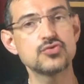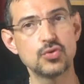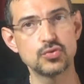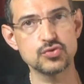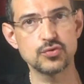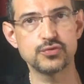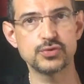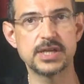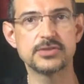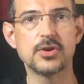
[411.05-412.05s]
selon son
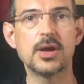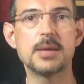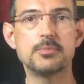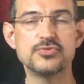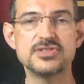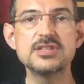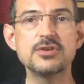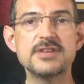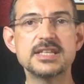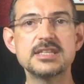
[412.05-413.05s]
fondateur, la plus
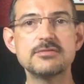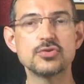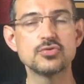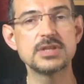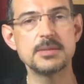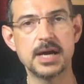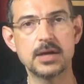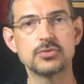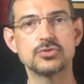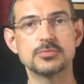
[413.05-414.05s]
innovative de toutes les
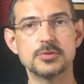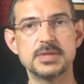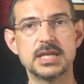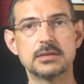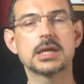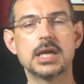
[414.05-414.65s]
marques automobiles.